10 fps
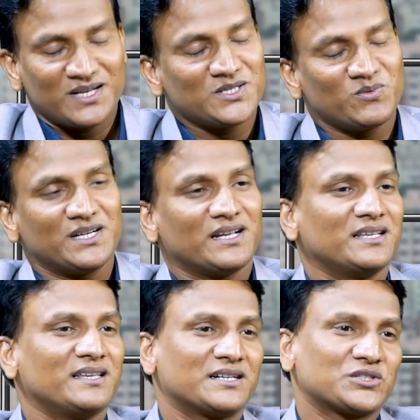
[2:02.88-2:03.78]
మేనేజ్మెంట్
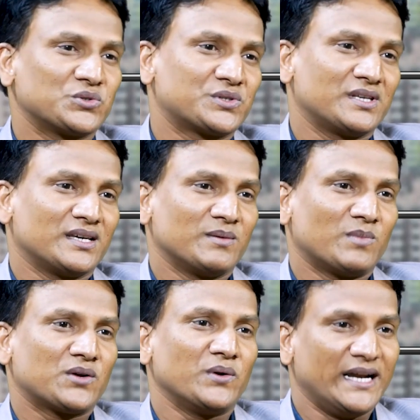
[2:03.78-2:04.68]
అనేది ఇక్కడ చూస్తే
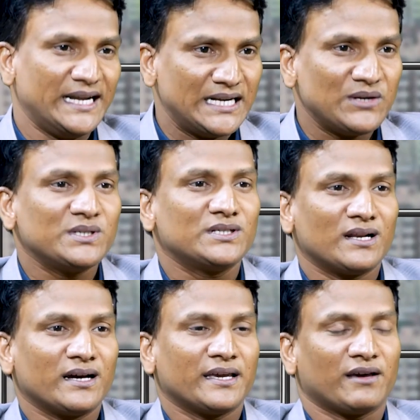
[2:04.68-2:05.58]
మనం
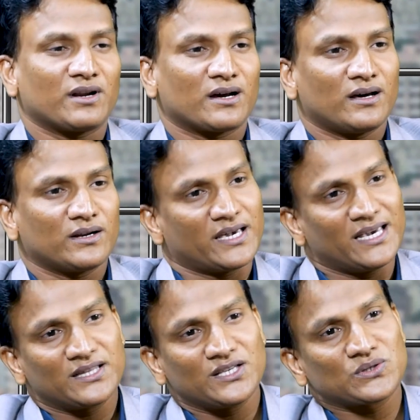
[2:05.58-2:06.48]
ఇండివిజువల్గా ఎవరికాల
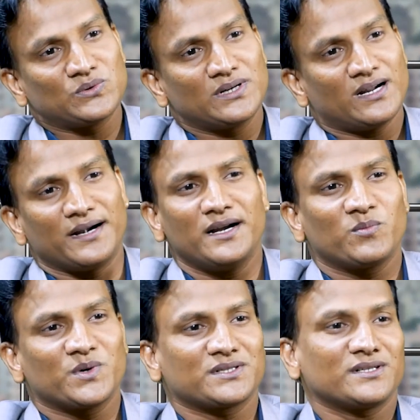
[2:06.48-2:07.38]
కేర్ తీసుకుంటే
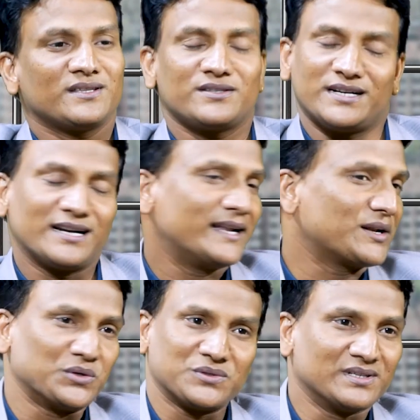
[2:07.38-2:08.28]
హండ్రెడ్ పర్సెంట్ అది సెటిల్డ్
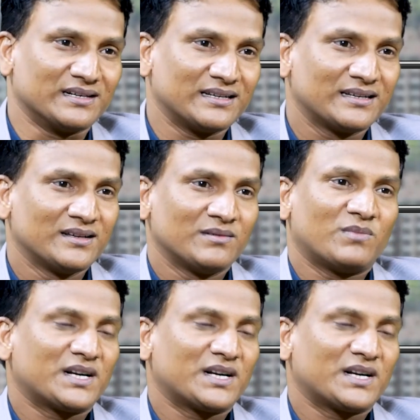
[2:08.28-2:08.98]
అని అవుతుందండి hmm.